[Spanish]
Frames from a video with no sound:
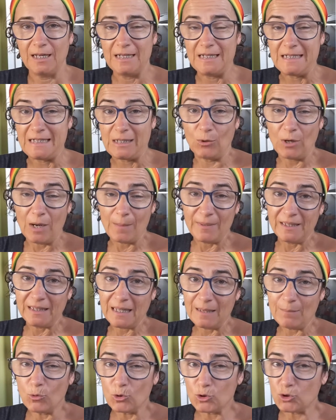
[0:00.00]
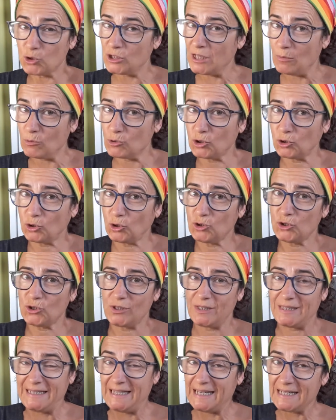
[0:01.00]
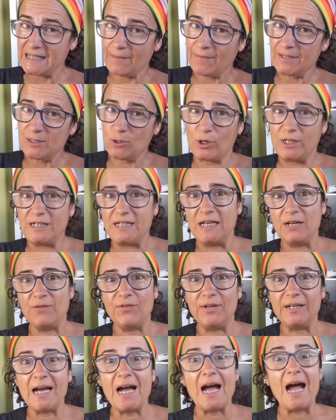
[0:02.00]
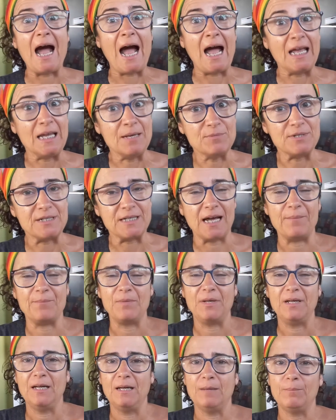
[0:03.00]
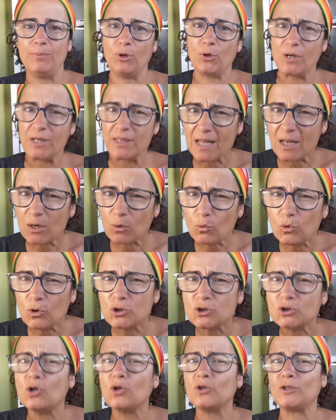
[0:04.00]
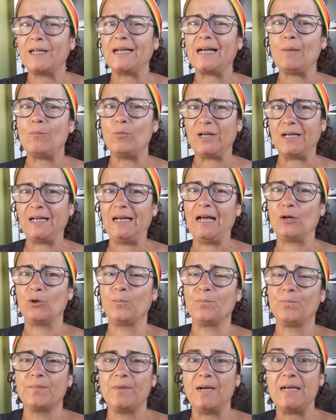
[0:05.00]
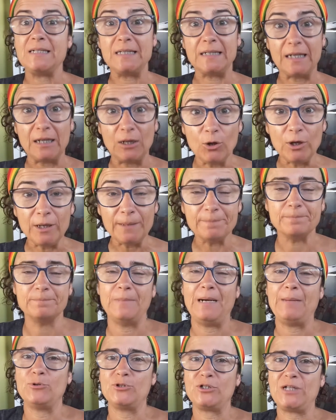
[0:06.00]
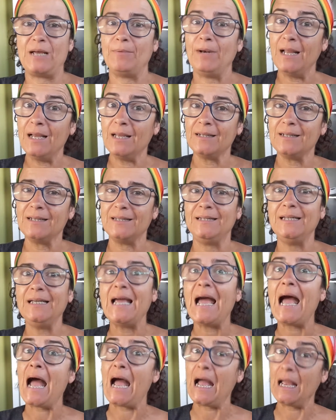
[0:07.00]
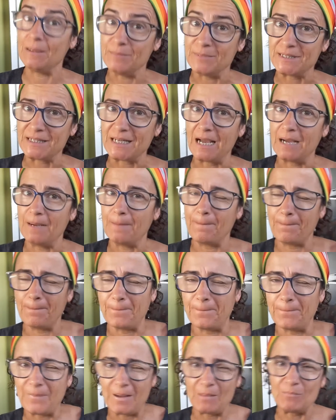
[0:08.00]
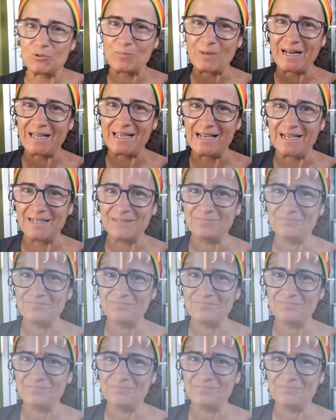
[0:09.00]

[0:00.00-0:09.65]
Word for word: Seguramente muchos de vosotros ya sabéis lo que significa AIMSA, pero quizá algunos no lo tengan muy claro. Así que hoy vamos a hablar de AIMSA. Vamos para allá.